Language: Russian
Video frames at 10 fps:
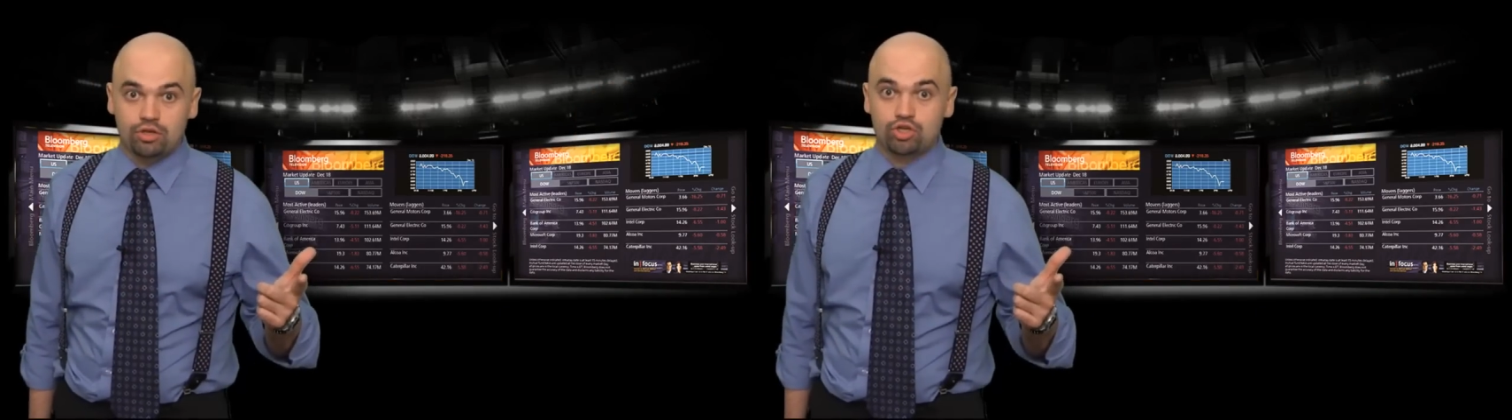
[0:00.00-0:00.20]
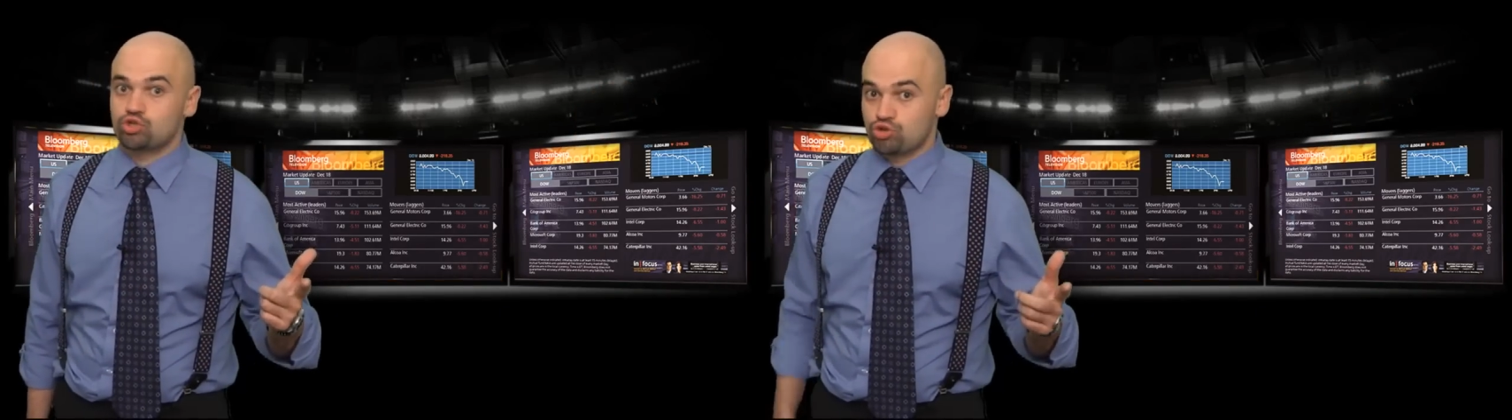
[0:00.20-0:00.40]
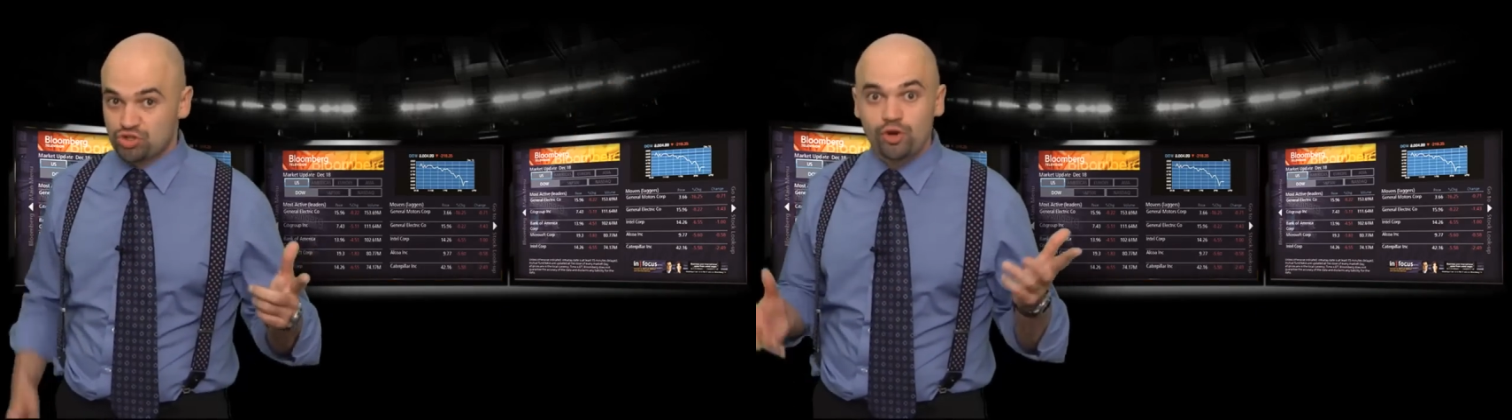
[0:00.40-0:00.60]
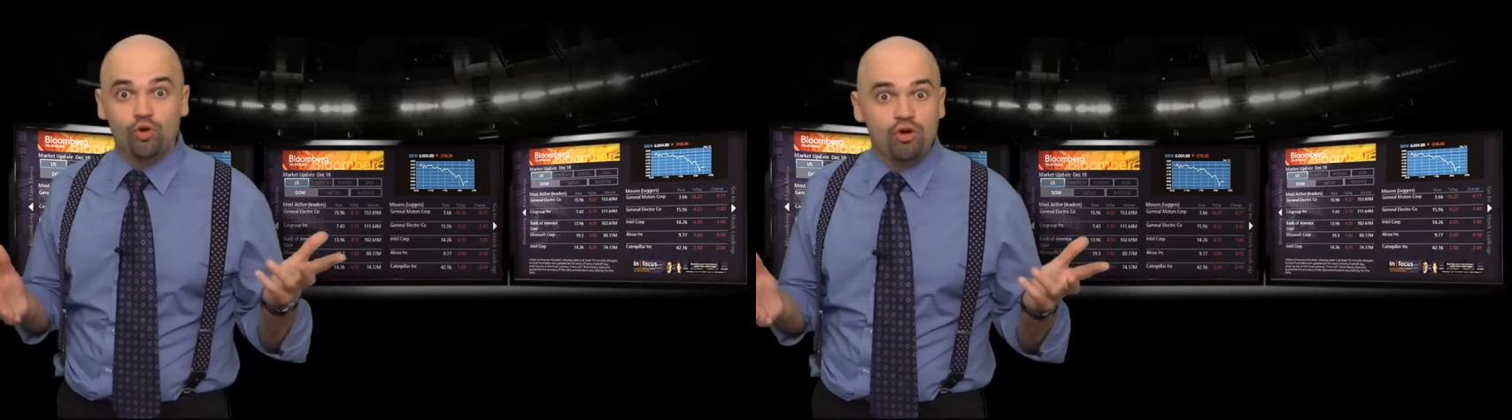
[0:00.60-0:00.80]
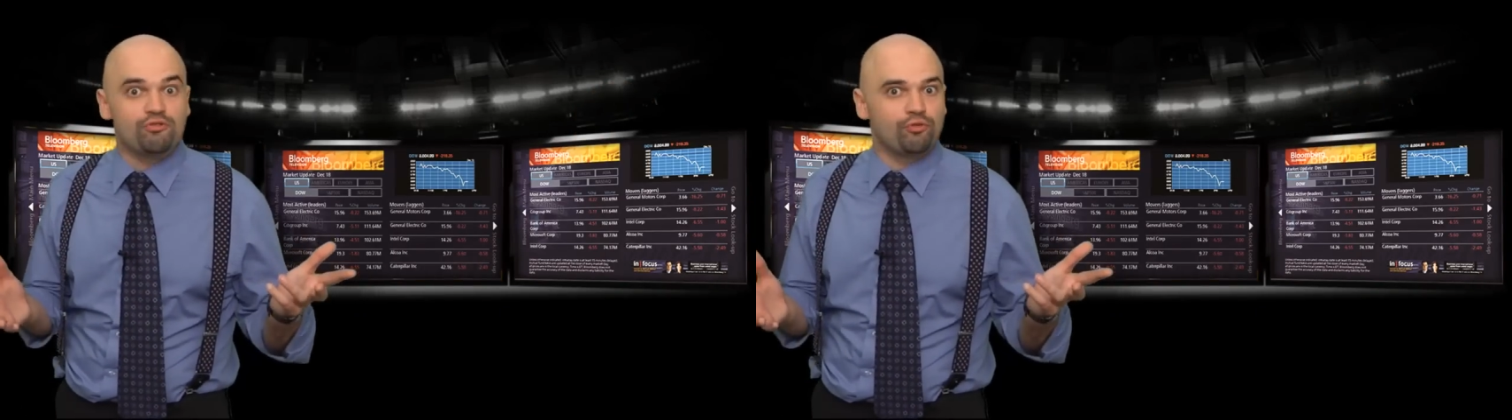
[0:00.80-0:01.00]
что же
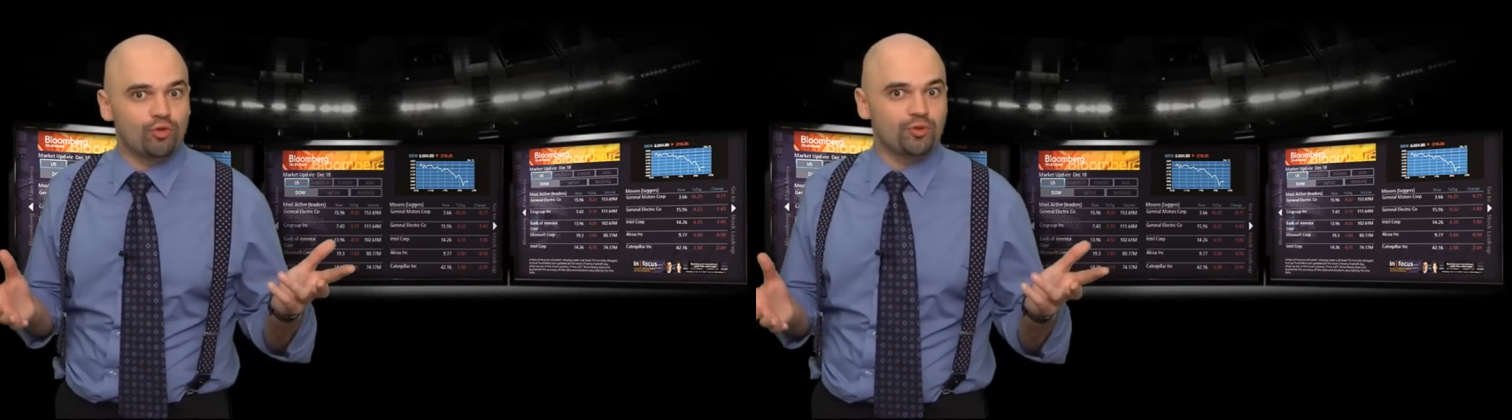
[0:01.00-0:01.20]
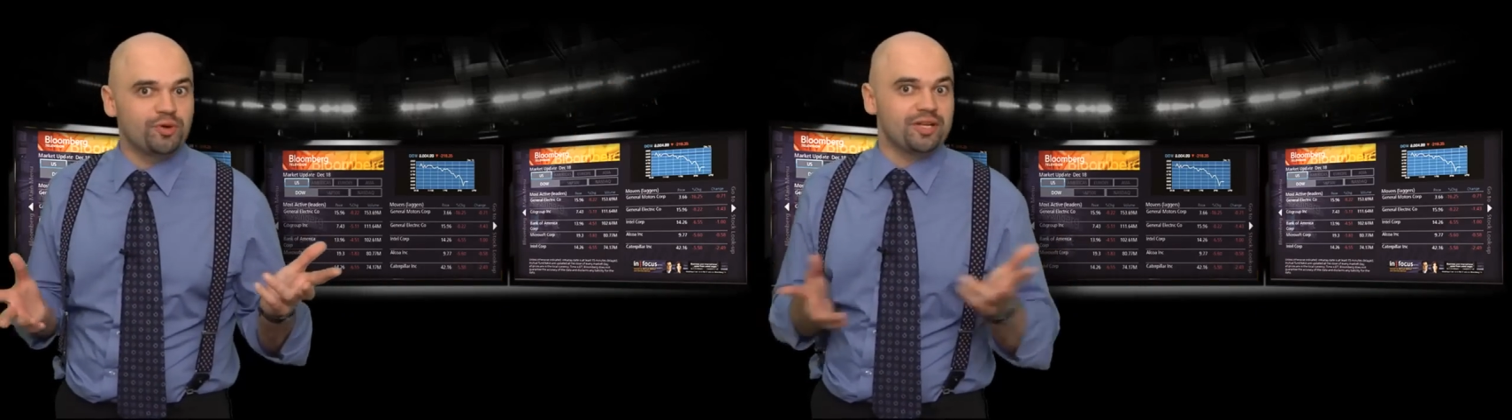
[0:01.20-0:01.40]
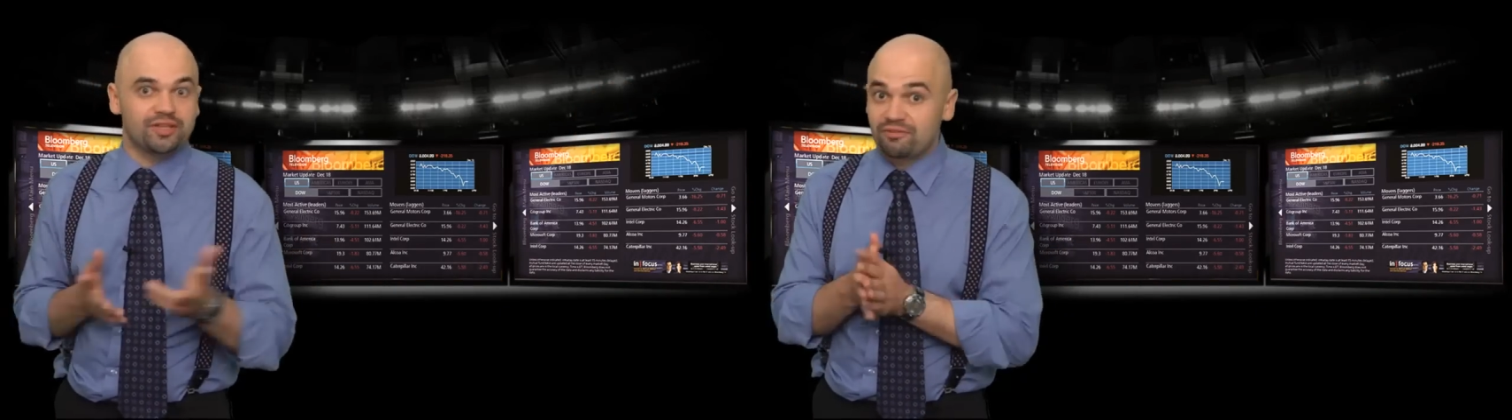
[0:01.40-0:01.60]
такое фондовый рынок?